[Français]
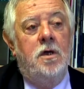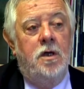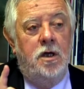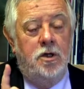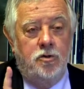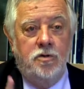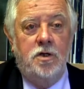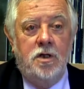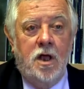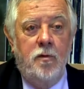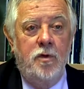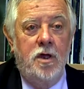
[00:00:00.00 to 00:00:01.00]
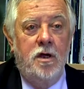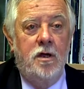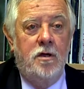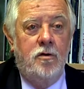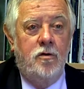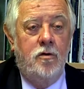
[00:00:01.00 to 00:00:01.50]
Et je sais très bien
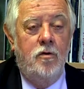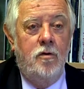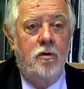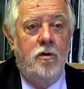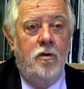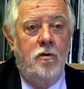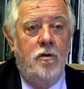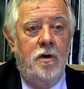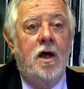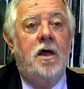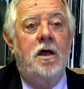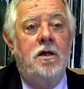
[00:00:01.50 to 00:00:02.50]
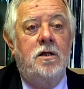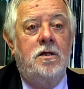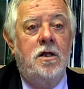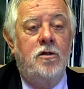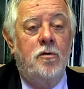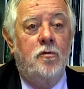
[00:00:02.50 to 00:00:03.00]
que la
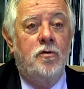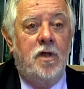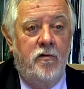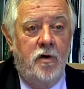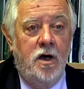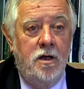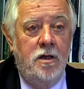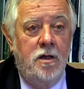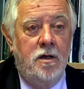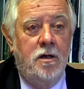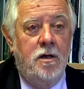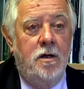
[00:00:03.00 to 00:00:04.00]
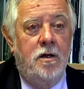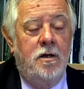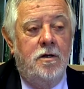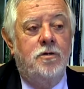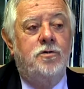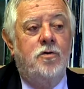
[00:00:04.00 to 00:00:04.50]
qualité de mon travail
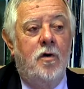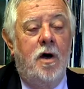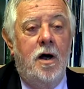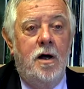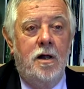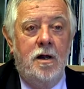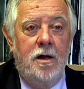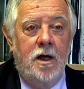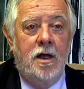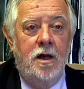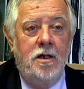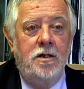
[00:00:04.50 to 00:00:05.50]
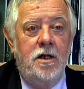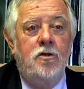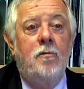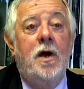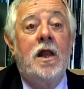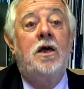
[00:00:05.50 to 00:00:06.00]
sera la qualité de
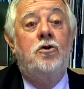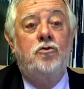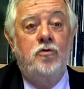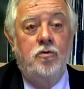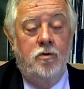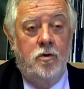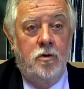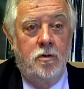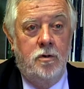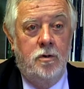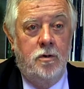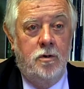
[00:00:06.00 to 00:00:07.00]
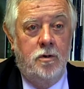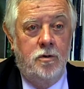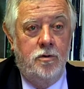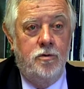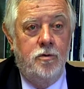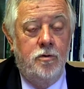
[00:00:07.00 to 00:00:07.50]
ma lecture
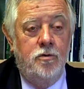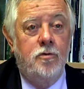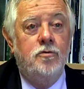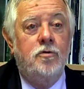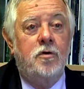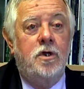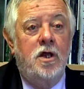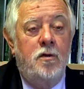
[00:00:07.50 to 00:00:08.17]
de, ce qu'il